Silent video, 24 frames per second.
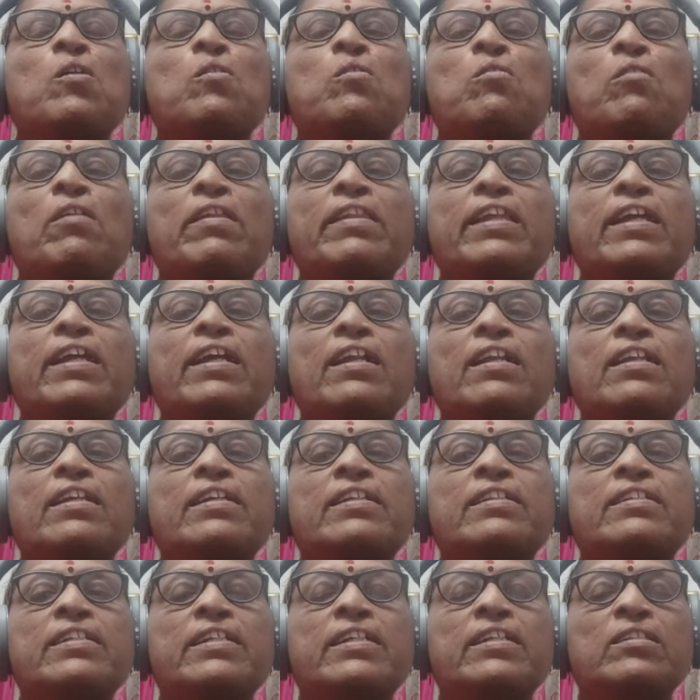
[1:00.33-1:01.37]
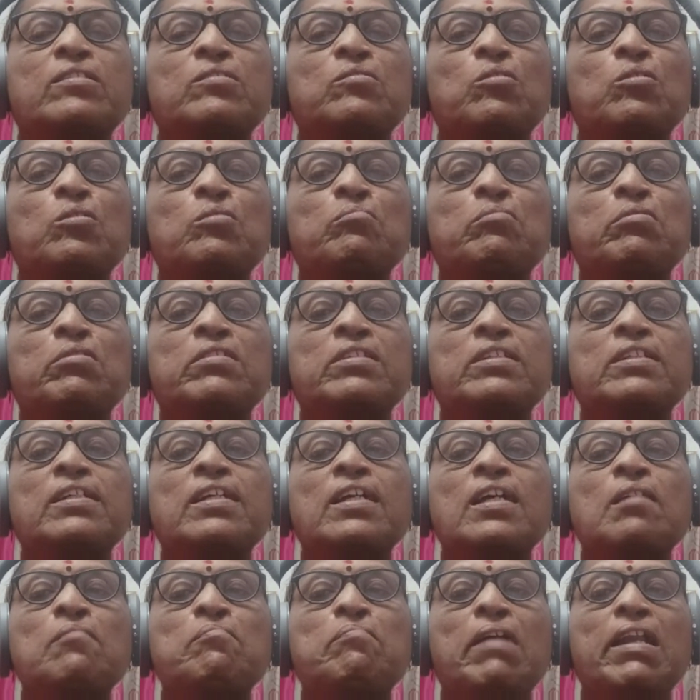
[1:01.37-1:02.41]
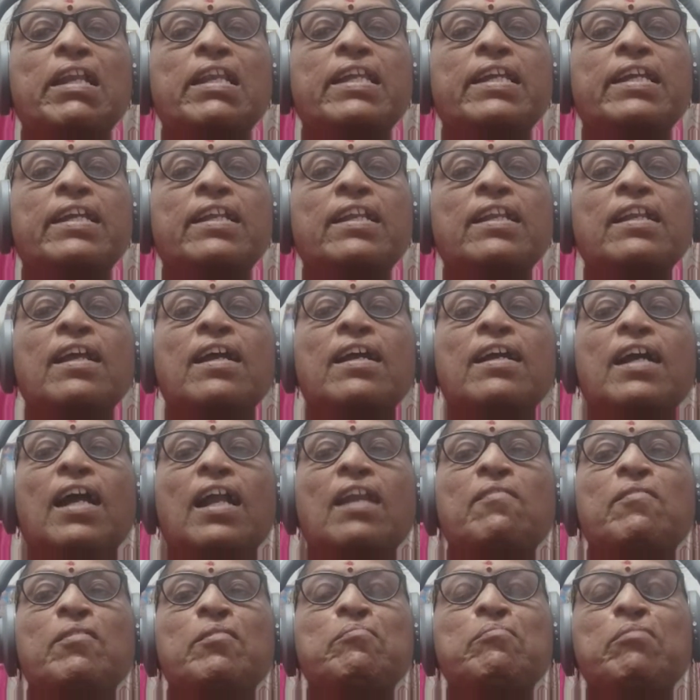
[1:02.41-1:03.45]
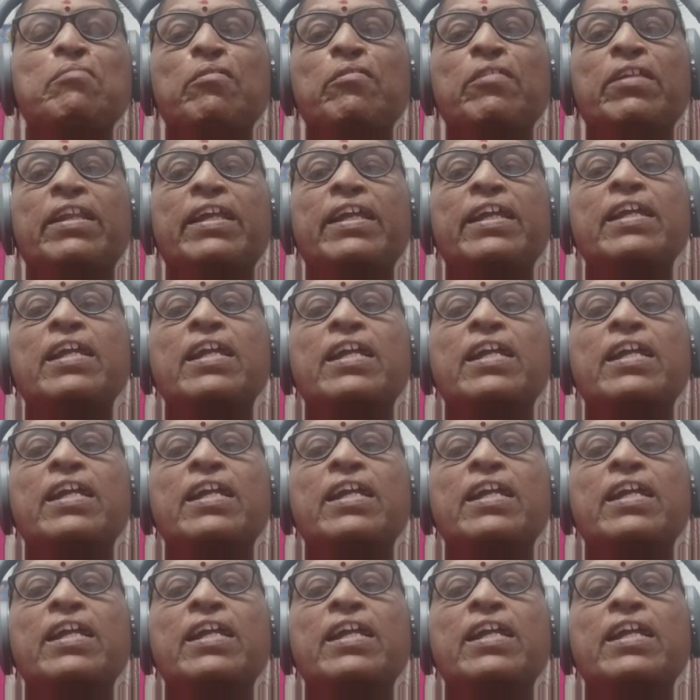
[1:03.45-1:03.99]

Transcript: குழந்தைகள் என்று எடுத்துக்கொள்ளும் போது பள்ளியில் கல்வி போதனை